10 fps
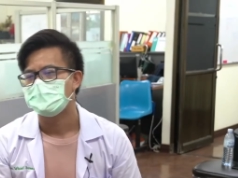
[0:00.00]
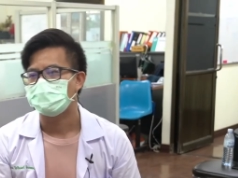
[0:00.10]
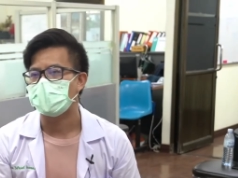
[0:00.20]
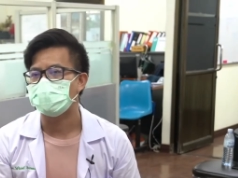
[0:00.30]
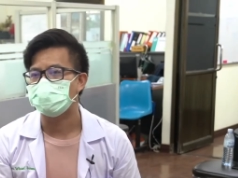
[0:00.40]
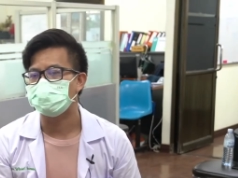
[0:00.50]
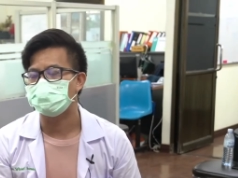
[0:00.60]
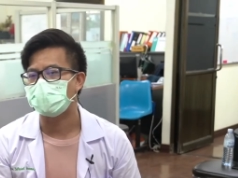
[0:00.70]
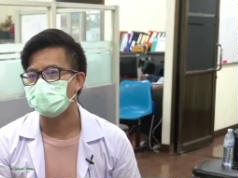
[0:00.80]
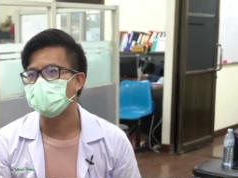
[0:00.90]
ไป
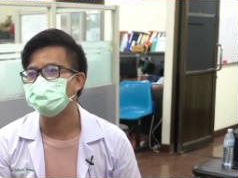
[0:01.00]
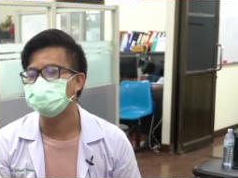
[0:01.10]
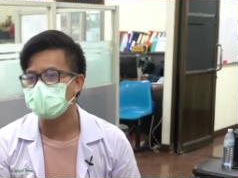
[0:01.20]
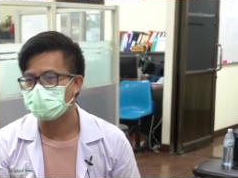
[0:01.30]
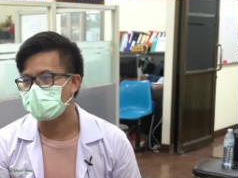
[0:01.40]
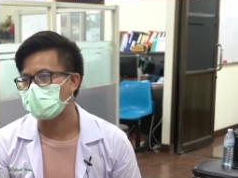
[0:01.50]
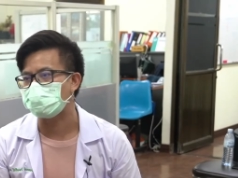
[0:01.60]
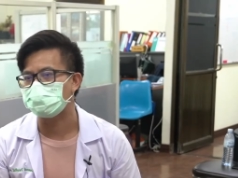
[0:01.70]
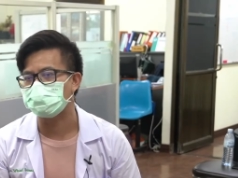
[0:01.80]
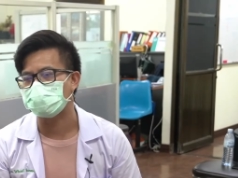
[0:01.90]
ไปเพิ่มเชื้อมา
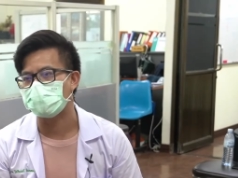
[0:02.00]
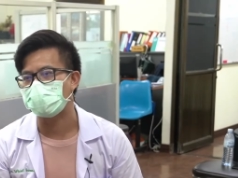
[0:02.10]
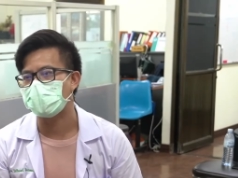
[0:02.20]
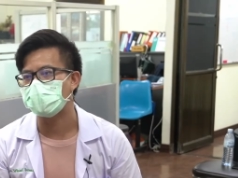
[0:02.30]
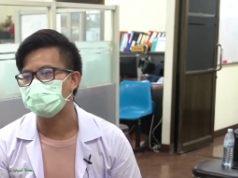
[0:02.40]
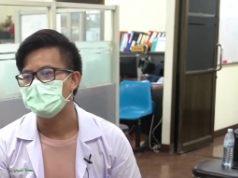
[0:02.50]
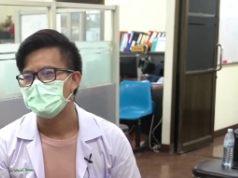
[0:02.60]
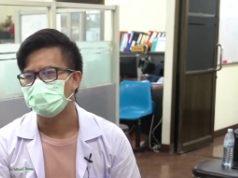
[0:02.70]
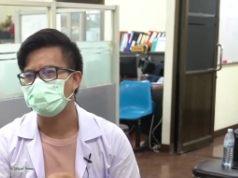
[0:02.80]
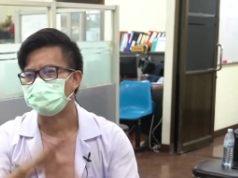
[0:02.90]
ทำให้
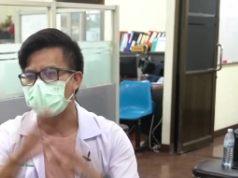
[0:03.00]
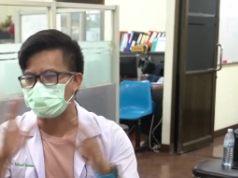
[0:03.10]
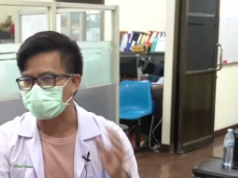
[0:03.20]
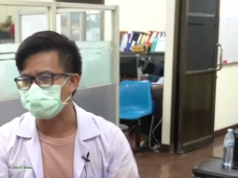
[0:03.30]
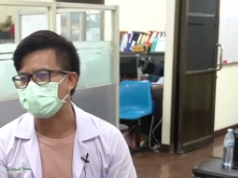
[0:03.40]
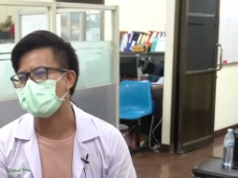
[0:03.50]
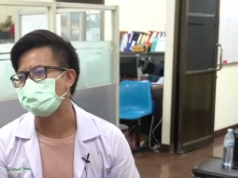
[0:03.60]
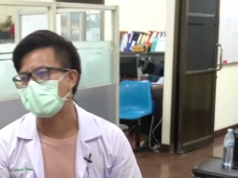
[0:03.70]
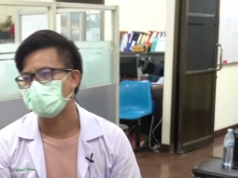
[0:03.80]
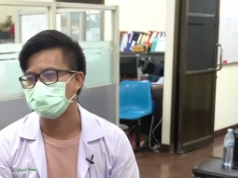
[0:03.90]
โรคระบาดมันกระจาย
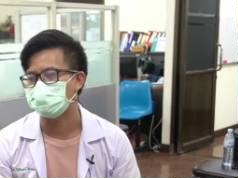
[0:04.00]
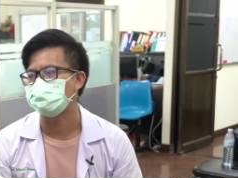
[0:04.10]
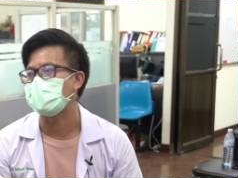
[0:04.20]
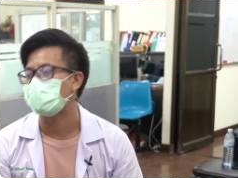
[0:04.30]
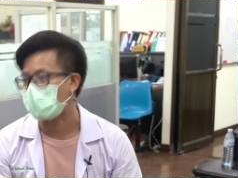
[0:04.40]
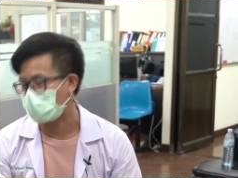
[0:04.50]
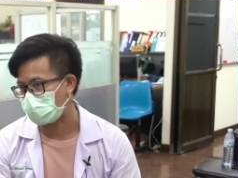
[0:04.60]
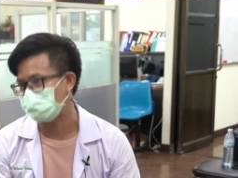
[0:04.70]
ไปนี้มากกว่าครั